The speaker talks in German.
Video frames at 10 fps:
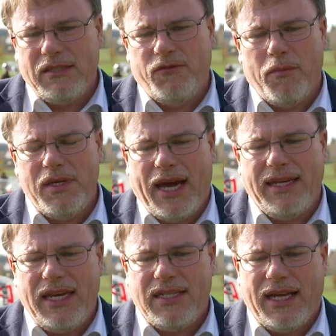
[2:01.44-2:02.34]
ist für mich
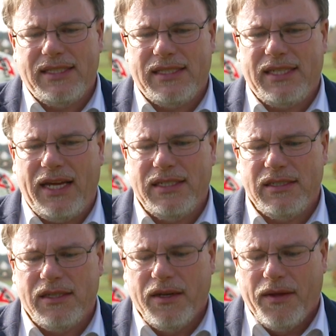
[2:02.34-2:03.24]
ein
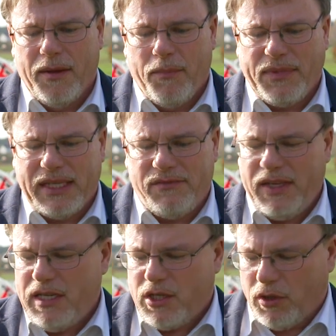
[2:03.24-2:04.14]
Echtheitszeichen, dass
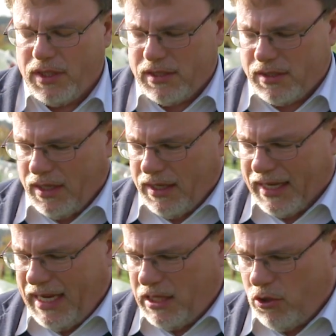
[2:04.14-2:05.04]
wenn ich Gottes
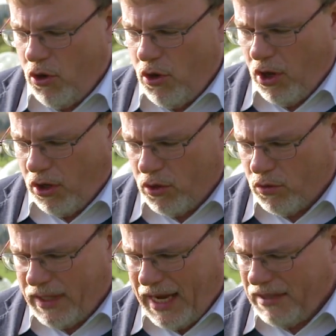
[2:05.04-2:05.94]
Reden höre
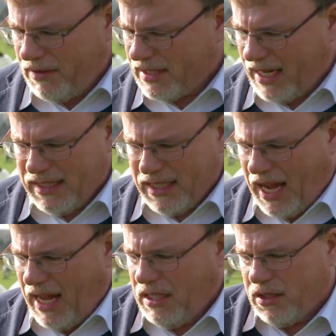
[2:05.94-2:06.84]
und er etwas ganz
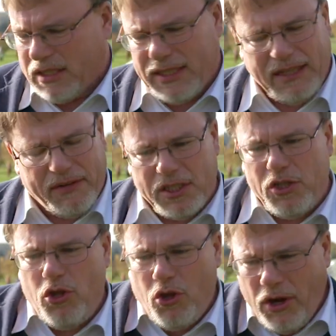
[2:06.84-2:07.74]
anderes, etwas
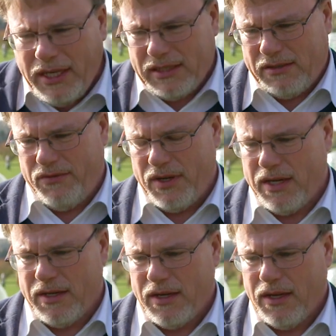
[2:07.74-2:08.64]
Neues
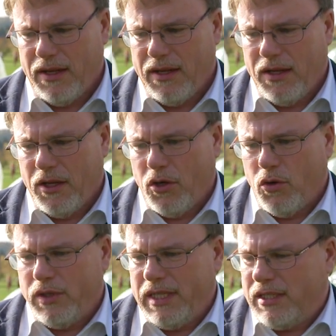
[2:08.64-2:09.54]
will,
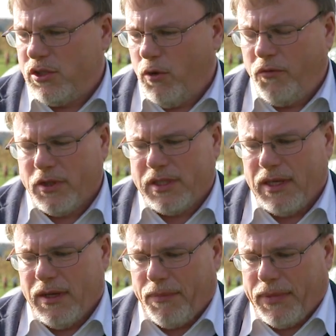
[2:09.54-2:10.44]
und ich sofort
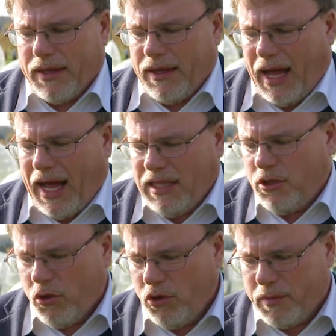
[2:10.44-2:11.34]

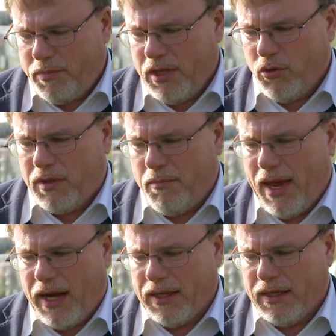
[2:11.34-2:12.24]
angerührt bin und
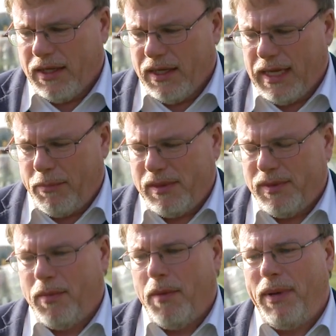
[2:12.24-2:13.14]
merke, hier habe ich es
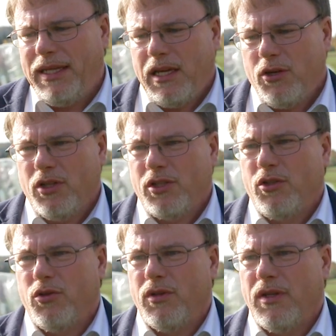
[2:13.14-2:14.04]
mit dem lebendigen Gott zu
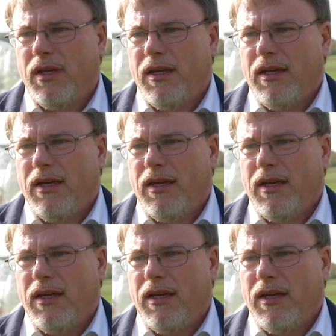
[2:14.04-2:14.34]
tun.